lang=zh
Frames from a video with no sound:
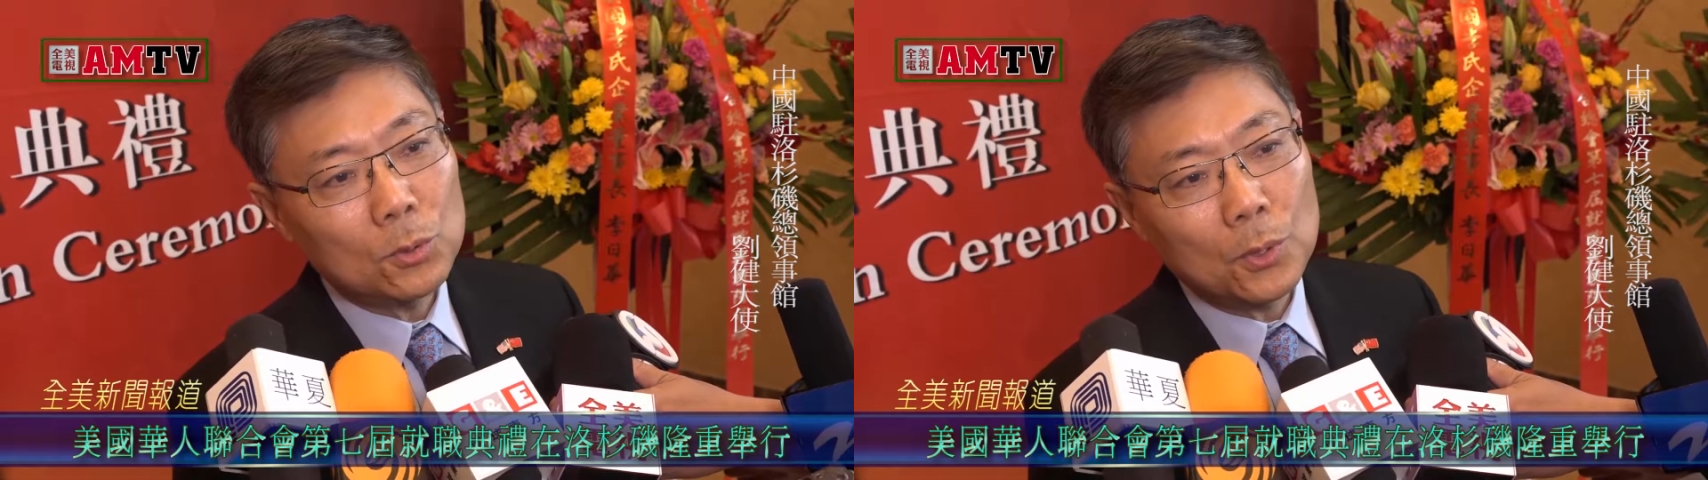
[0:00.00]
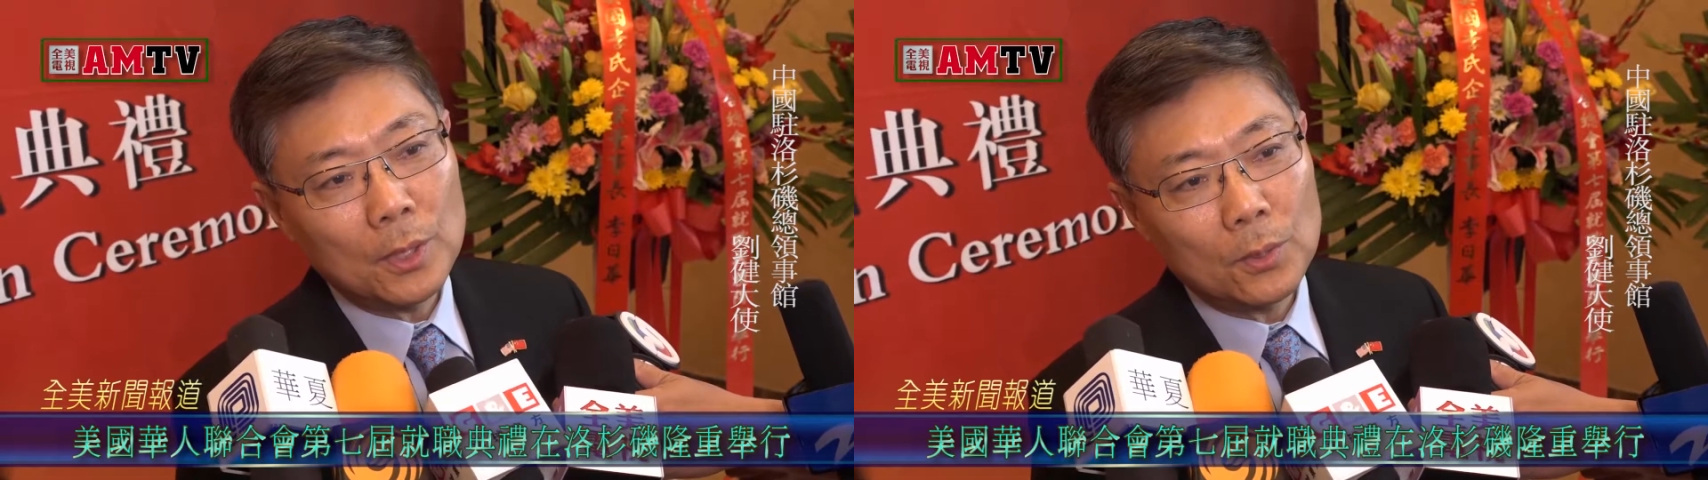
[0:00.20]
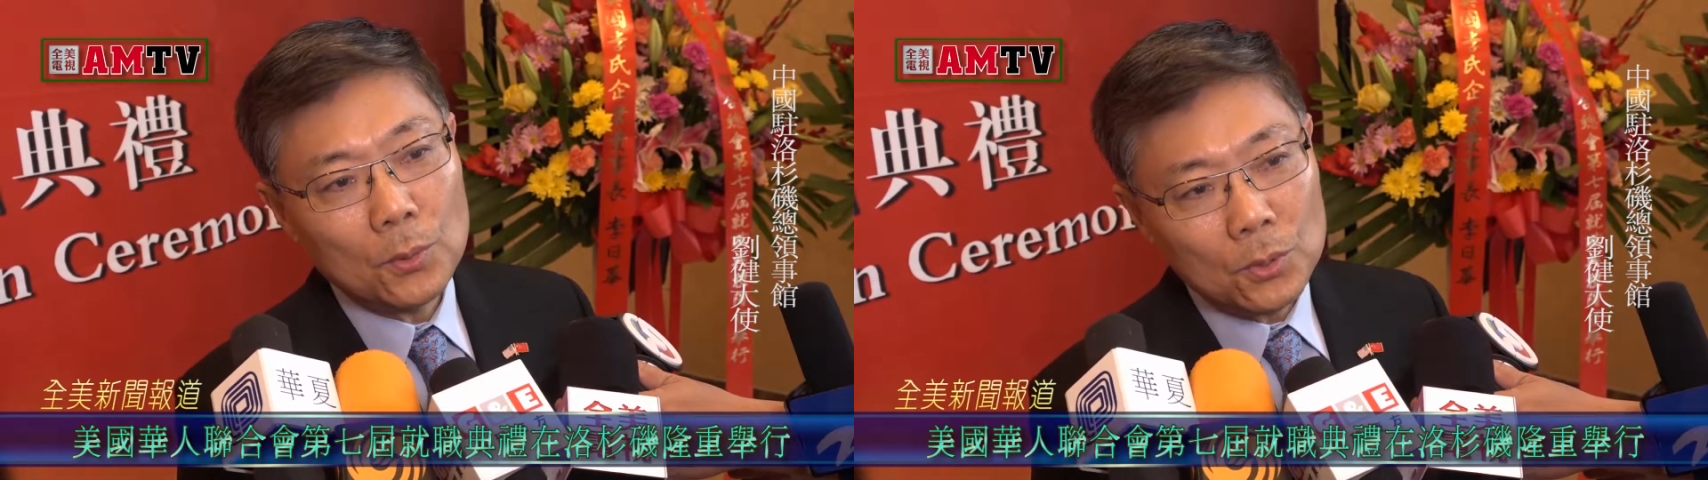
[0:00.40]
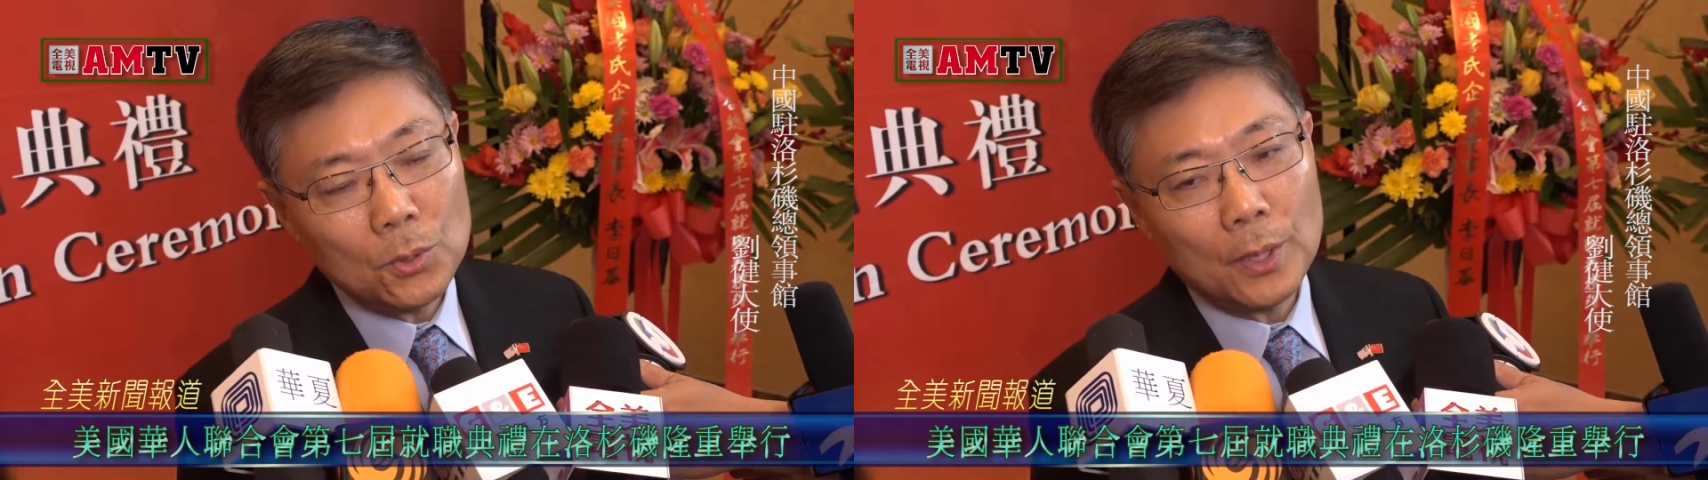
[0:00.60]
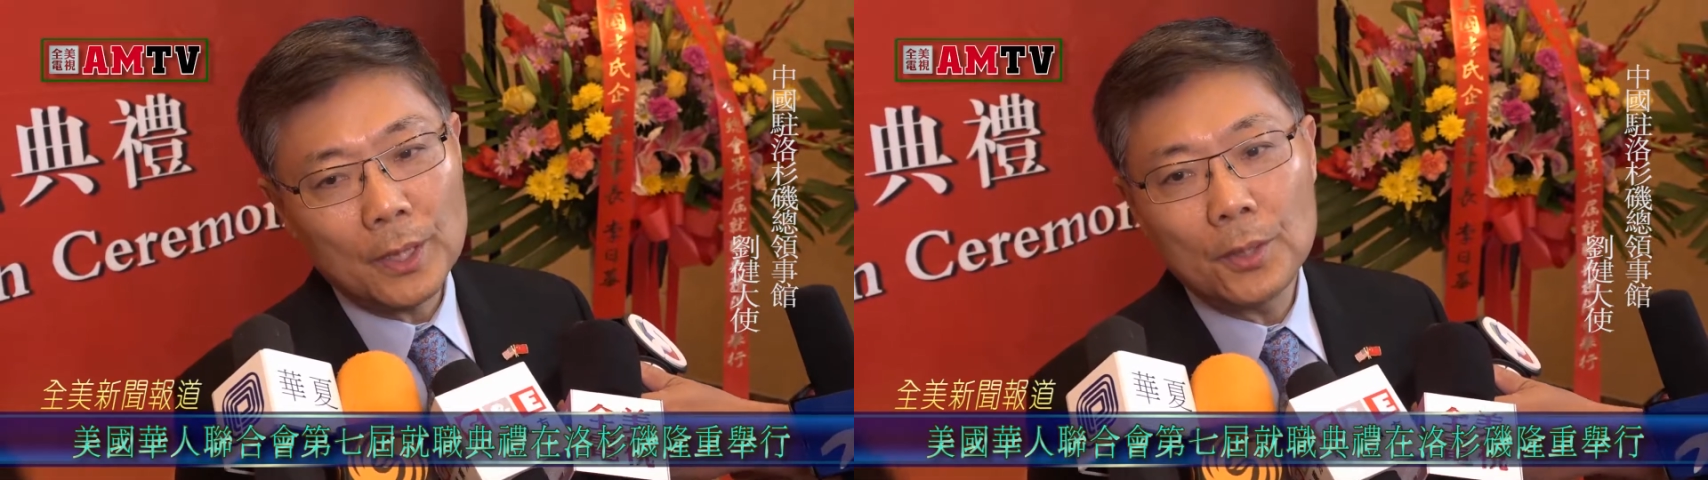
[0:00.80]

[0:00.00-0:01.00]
做的工作给